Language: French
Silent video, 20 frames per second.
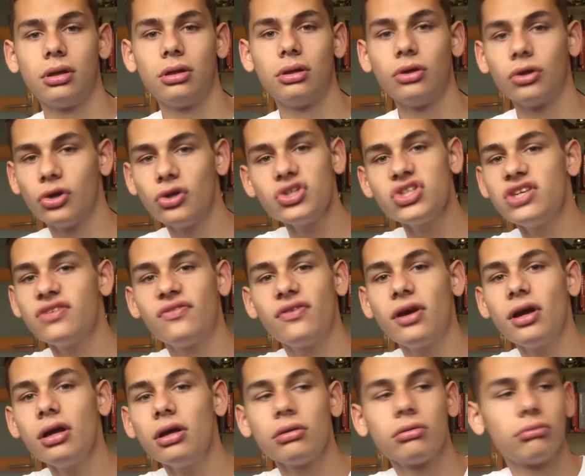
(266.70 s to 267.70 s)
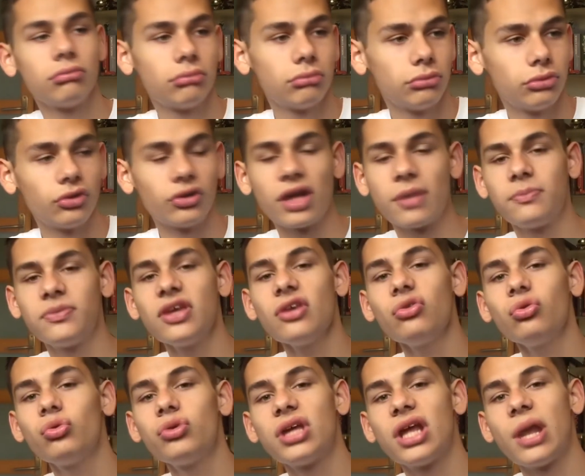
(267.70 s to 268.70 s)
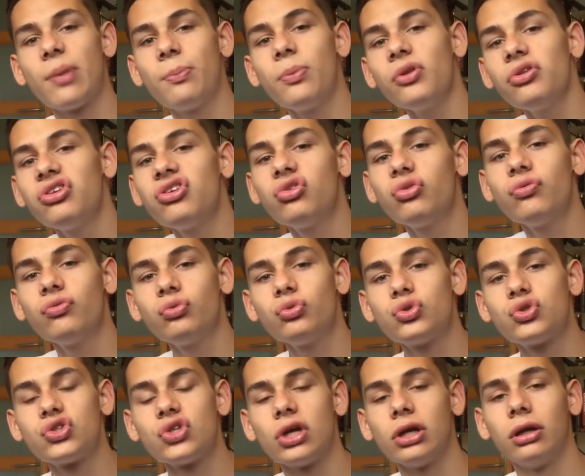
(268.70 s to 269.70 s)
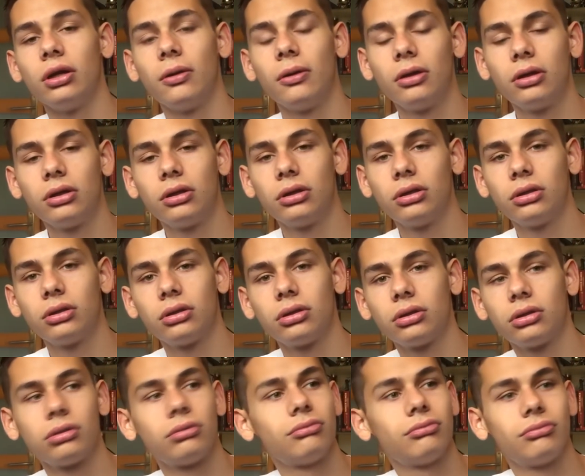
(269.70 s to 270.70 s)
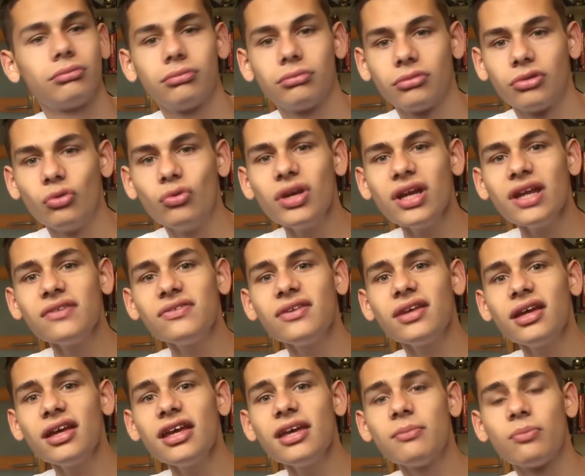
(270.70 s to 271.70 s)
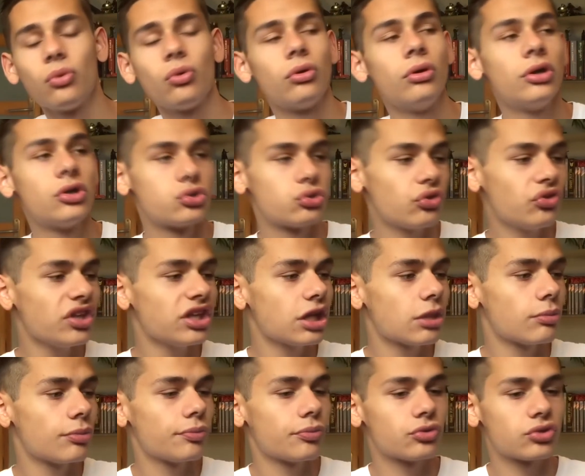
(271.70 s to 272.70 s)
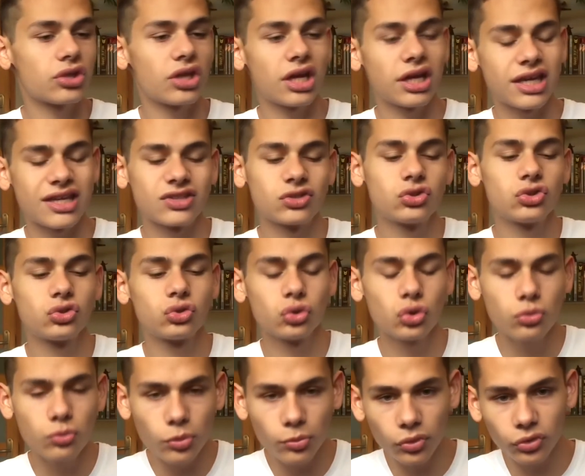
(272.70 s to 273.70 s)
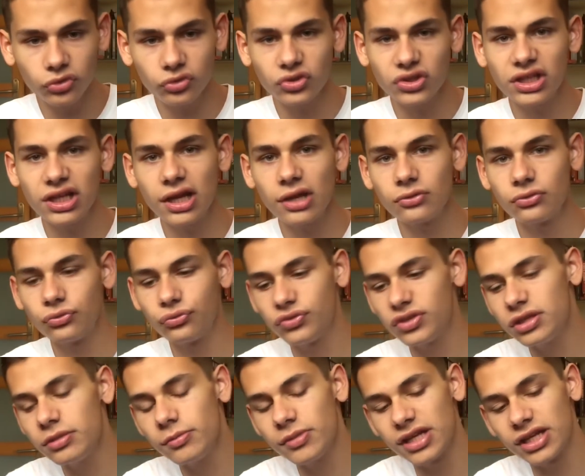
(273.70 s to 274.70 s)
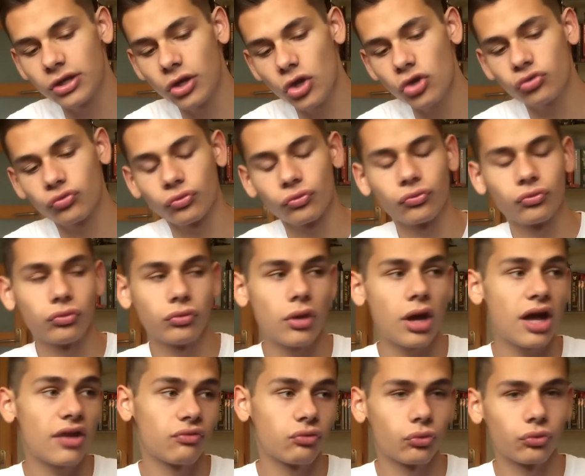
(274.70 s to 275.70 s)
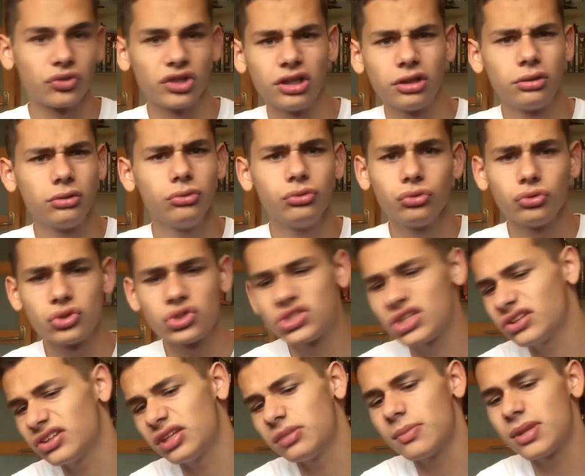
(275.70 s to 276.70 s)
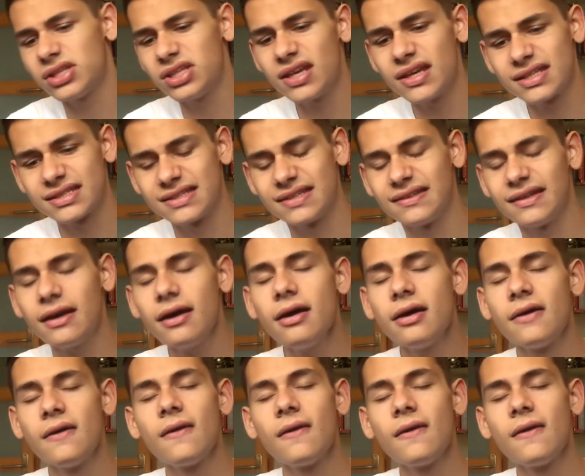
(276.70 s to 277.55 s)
Le gosse il va dans la pièce où il y a la porte qui s'ouvre toute seule. Où est l'intérêt Bon, je sais qu'à ce moment donné là du film, les gosses vont vouloir affronter le clown d'une certaine manière, etc.